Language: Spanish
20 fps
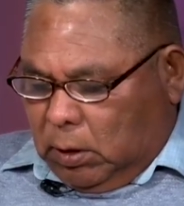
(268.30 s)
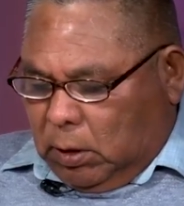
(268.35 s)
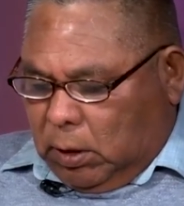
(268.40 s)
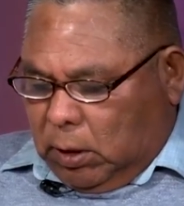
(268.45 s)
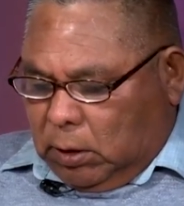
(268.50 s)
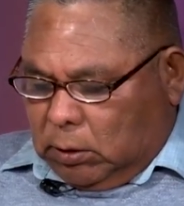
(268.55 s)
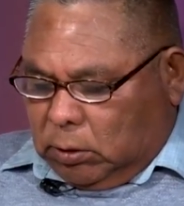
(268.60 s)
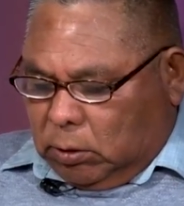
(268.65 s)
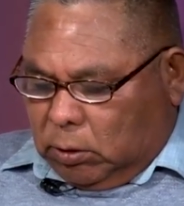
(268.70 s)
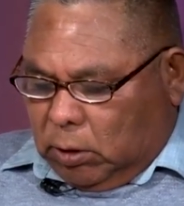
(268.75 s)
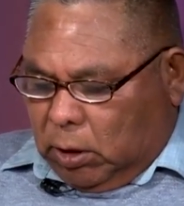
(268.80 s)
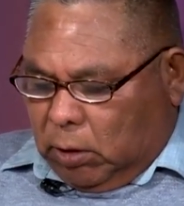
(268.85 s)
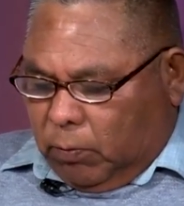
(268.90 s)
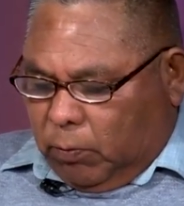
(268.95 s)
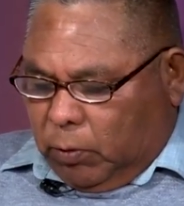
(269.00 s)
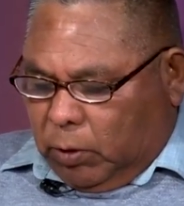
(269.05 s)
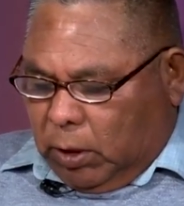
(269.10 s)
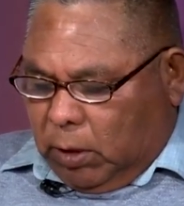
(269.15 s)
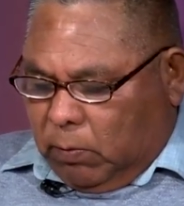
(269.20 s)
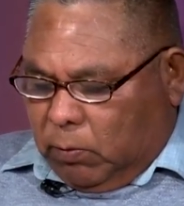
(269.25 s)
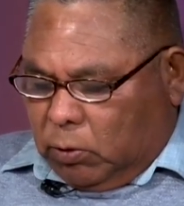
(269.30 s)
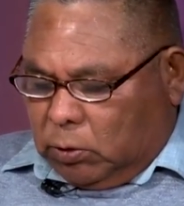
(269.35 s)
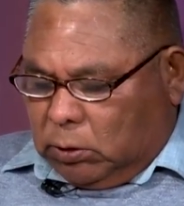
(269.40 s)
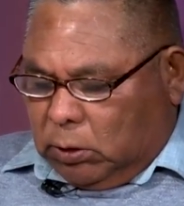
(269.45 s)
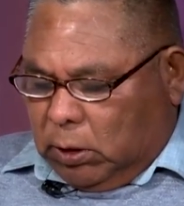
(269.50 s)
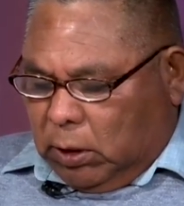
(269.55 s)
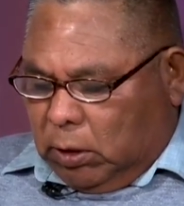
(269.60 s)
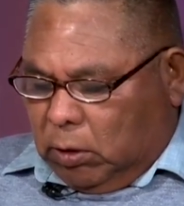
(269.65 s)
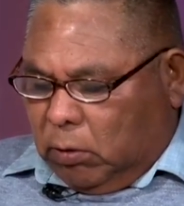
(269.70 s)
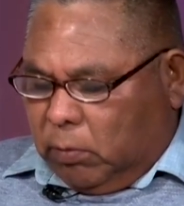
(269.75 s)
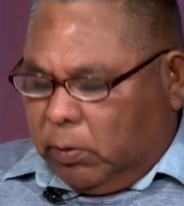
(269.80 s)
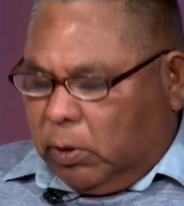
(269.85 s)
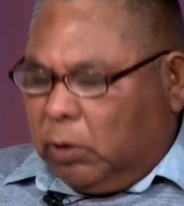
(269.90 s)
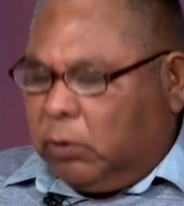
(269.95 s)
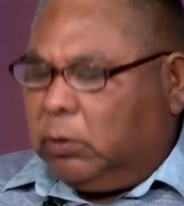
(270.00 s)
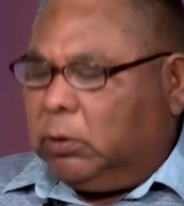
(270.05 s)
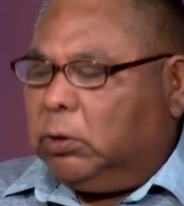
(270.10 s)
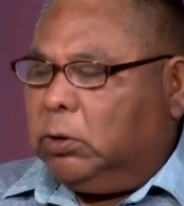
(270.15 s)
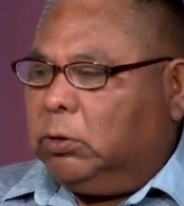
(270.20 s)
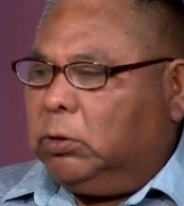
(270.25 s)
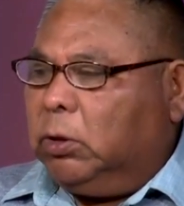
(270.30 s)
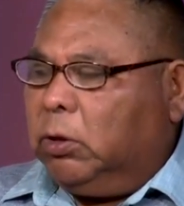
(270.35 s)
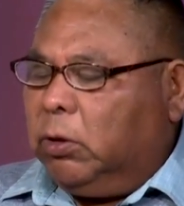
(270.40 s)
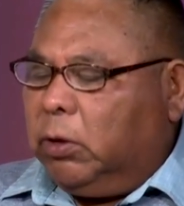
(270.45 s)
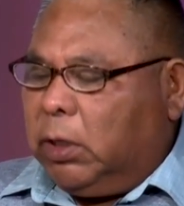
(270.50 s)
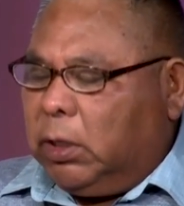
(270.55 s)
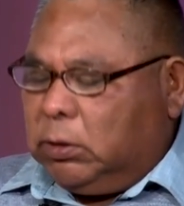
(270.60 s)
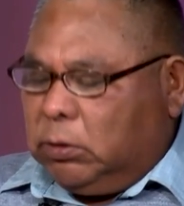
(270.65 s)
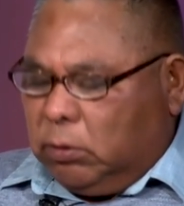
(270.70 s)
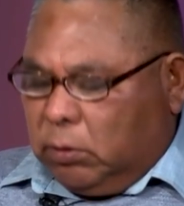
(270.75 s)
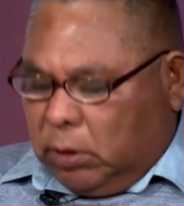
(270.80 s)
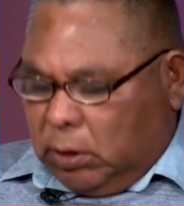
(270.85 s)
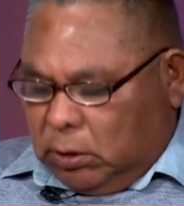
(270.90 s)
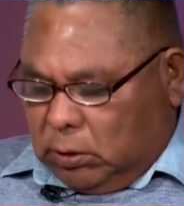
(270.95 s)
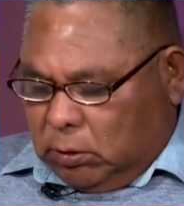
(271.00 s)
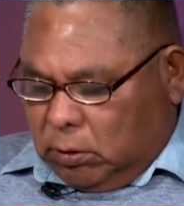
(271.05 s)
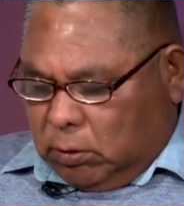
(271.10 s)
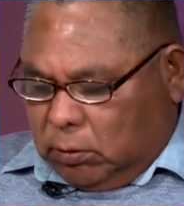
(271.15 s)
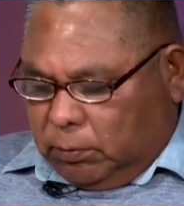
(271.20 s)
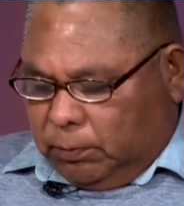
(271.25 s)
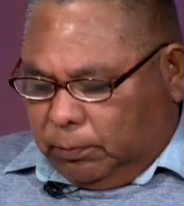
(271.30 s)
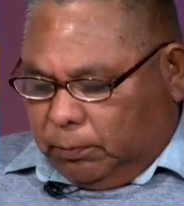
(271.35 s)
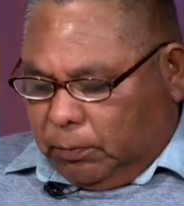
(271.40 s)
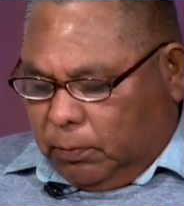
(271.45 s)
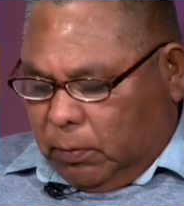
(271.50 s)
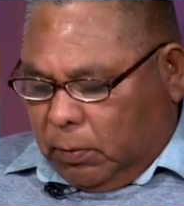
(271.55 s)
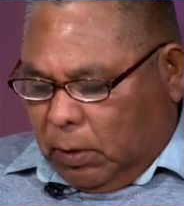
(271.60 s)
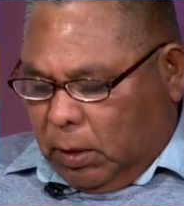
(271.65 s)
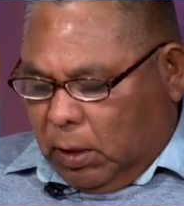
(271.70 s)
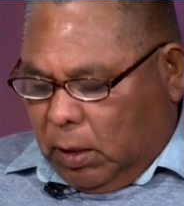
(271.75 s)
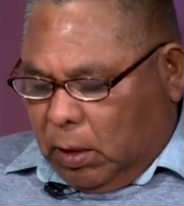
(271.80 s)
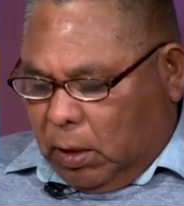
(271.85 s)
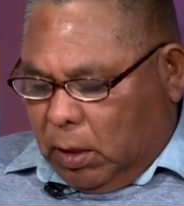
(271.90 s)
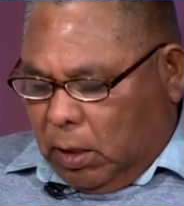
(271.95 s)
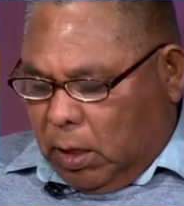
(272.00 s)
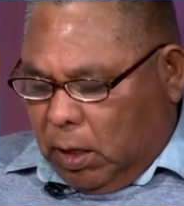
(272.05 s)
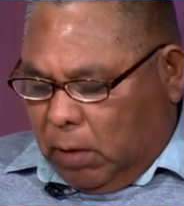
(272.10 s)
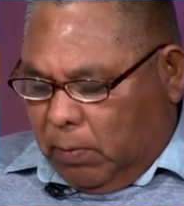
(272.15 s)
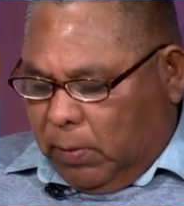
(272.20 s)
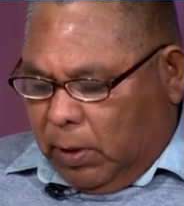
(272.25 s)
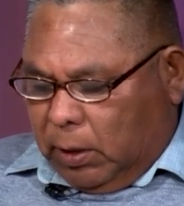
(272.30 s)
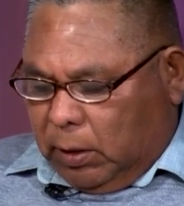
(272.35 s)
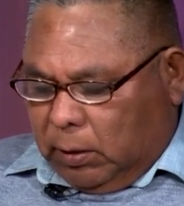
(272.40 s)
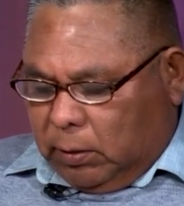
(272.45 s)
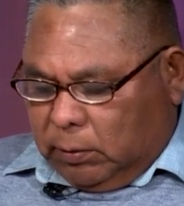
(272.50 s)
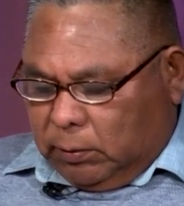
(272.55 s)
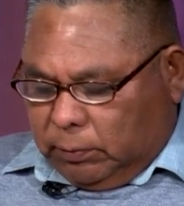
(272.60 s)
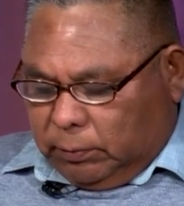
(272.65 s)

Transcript: esto te lo pedimos en el nombre de nuestro Señor Jesucristo. Amén.